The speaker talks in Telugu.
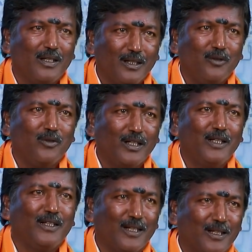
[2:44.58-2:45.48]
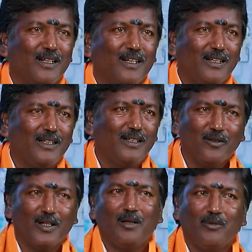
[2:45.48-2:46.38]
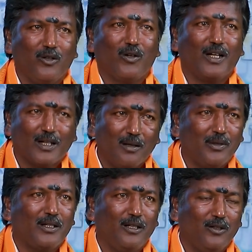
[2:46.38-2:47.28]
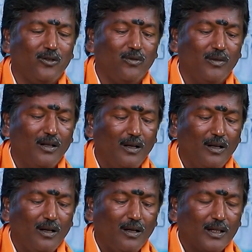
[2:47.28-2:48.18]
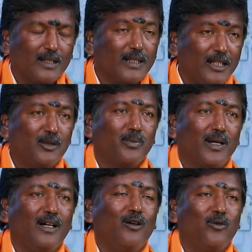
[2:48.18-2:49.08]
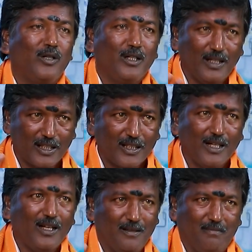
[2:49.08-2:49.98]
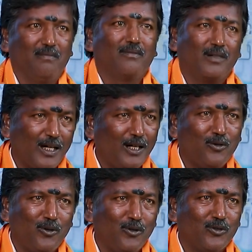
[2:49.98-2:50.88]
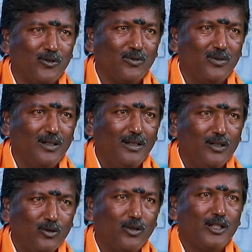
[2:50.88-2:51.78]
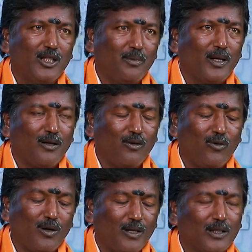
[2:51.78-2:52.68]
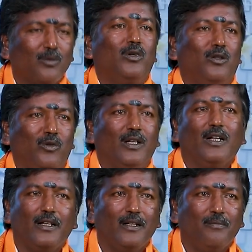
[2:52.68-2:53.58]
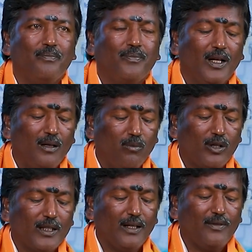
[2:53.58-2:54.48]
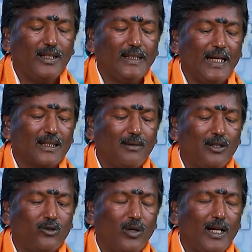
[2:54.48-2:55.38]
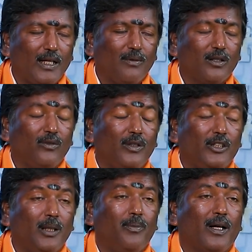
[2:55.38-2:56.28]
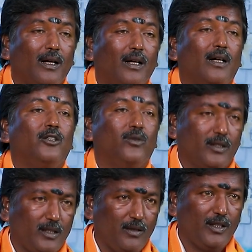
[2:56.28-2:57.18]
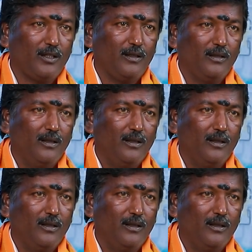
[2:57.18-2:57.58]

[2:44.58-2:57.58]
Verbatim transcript: ఇన్ని ఉన్నాయని అంటారు కానీ ఇన్ని ఉన్నాయని ఎవరు లెక్క పెట్టలేదు సైన్స్ ప్రకారం కొన్ని లక్షల గ్రహాలు ఉండవచ్చు జ్యోతిషపరంగా కూడా మాత్రం కొన్ని ఉన్నాయండి ముఖ్యంగా వీరి జాతకంలో చూడాలంటే మాత్రం విద్యాపరంగా కలిసి వస్తుంది వీరికి